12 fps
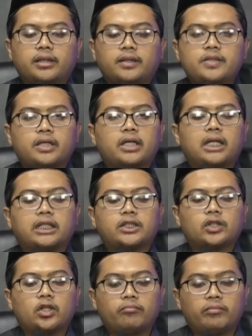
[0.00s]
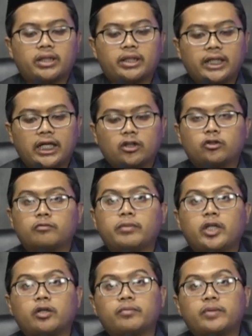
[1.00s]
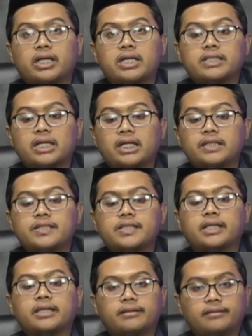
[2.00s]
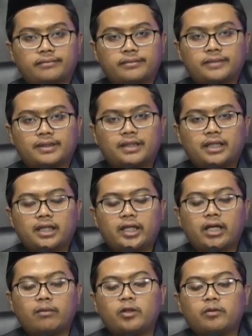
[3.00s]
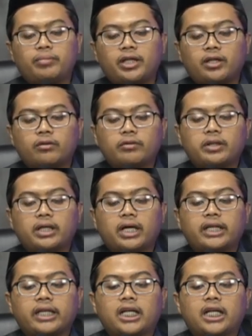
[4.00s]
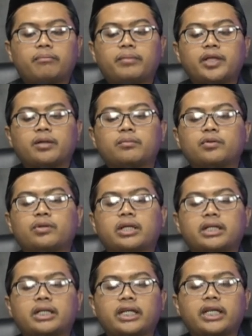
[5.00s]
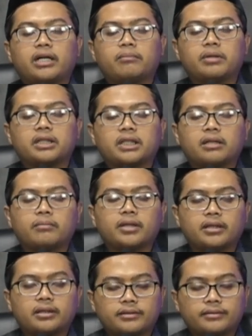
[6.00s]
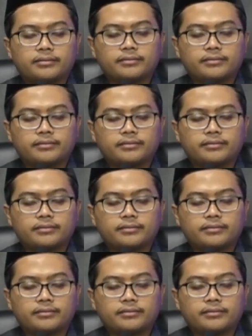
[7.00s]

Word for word: Segelas khamar yang kuminum terasa lezat, namun berikutnya hanyalah penyembuhan dari yang pertama.